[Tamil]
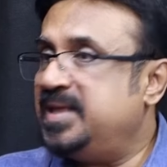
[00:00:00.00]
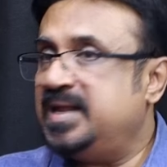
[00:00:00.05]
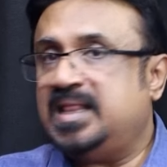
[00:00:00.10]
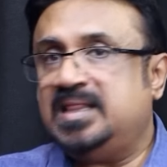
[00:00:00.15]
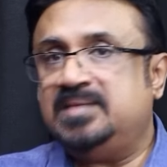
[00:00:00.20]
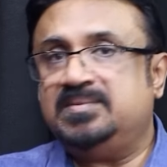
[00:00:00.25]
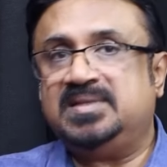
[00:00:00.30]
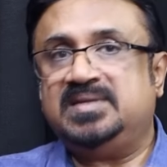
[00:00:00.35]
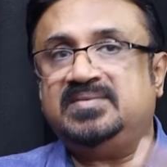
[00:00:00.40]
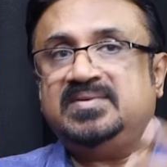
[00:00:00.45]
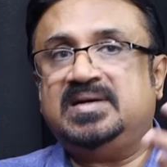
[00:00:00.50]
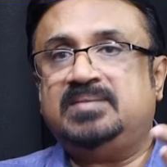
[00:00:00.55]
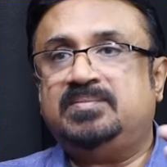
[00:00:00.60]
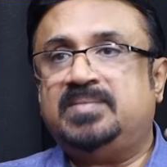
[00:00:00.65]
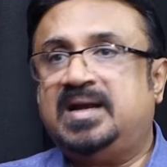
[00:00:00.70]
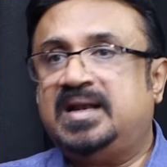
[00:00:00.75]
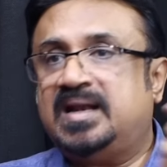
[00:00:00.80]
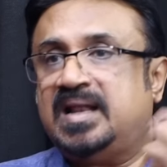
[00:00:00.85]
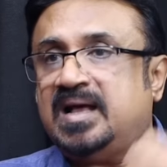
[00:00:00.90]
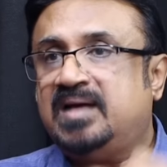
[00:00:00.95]
ஜனாதிபதி
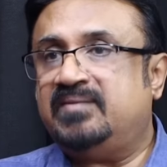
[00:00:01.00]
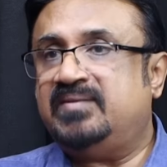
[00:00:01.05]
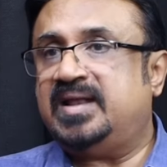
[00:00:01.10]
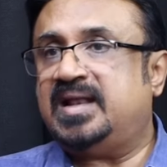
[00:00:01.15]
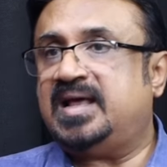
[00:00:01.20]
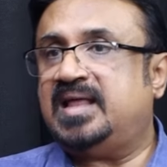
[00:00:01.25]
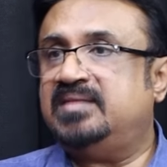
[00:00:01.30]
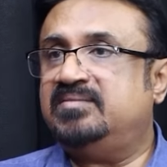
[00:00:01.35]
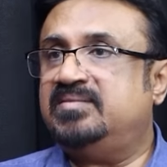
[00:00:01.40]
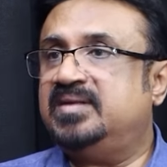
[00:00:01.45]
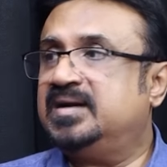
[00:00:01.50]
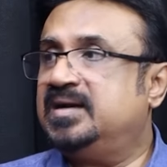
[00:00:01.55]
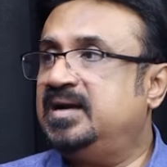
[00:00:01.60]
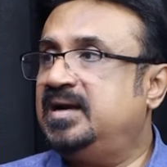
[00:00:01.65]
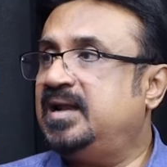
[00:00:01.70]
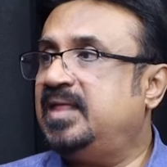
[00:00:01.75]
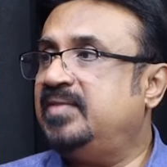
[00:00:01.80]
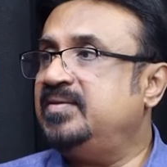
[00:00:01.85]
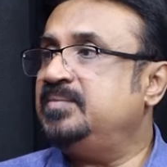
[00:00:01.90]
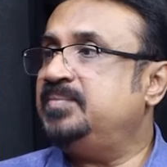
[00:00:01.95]
வேட்பாளராக
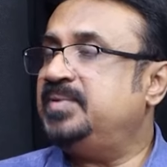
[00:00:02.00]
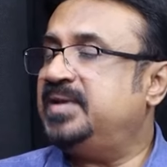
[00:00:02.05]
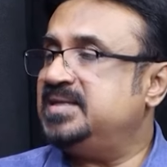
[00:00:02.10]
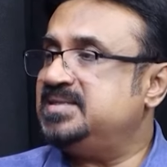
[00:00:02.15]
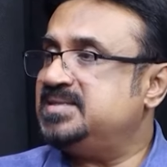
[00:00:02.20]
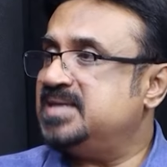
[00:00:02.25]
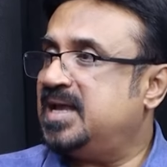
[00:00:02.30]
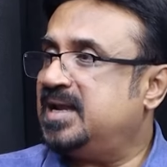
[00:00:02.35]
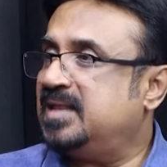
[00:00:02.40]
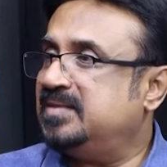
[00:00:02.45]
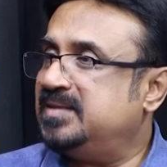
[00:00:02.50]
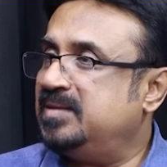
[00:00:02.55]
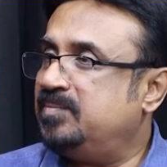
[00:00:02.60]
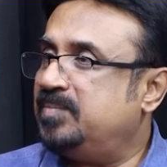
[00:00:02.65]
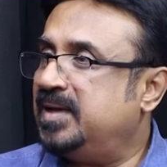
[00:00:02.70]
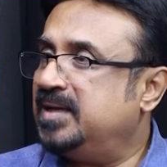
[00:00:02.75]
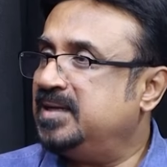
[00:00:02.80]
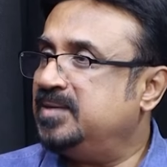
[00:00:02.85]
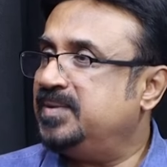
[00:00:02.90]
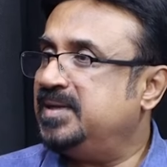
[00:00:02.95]
வராதவர்கள் அதன் பிரச்சாரத்தில்
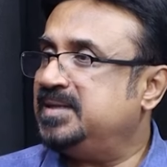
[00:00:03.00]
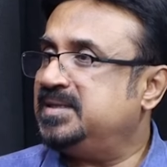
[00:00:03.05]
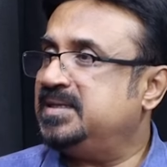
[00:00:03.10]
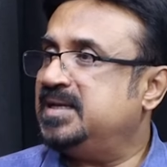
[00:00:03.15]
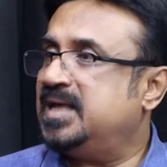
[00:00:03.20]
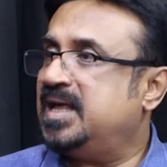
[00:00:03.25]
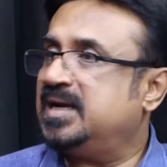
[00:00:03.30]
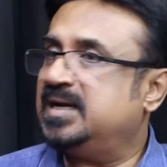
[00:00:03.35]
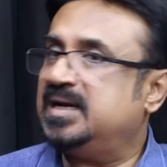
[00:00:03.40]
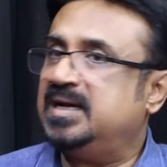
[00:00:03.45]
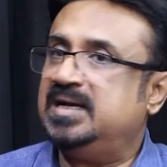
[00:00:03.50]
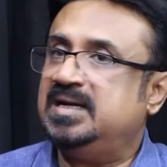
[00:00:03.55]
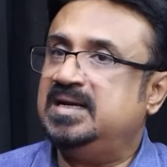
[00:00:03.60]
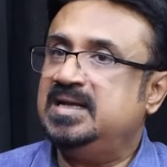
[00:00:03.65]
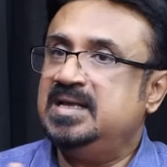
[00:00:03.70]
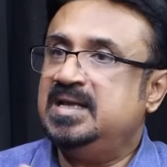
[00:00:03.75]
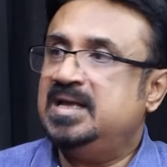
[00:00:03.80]
பங்கு பெற்றினார்கள்